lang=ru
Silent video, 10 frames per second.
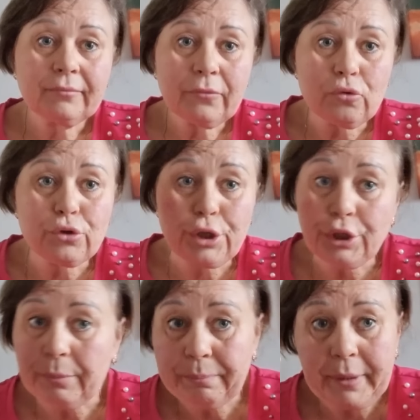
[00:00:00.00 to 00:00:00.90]
Уже
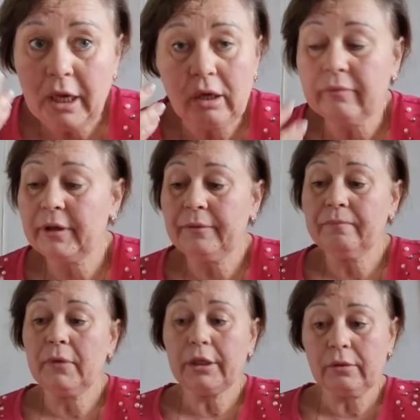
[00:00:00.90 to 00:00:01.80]
не первый.
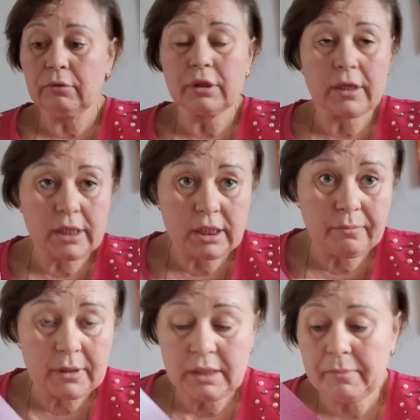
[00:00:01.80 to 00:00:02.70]
Это вот Райзе
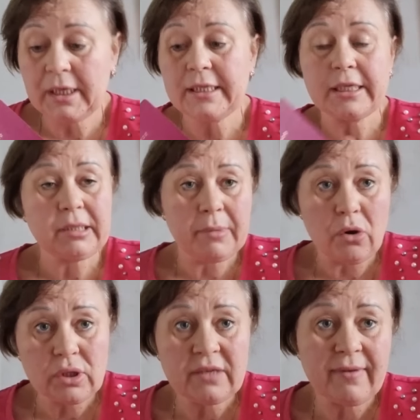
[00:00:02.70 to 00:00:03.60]
пас. Показать тебя
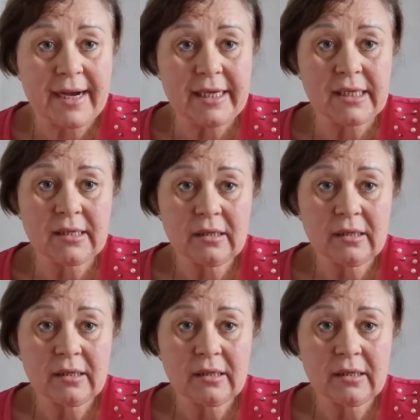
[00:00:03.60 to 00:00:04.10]
усвайс?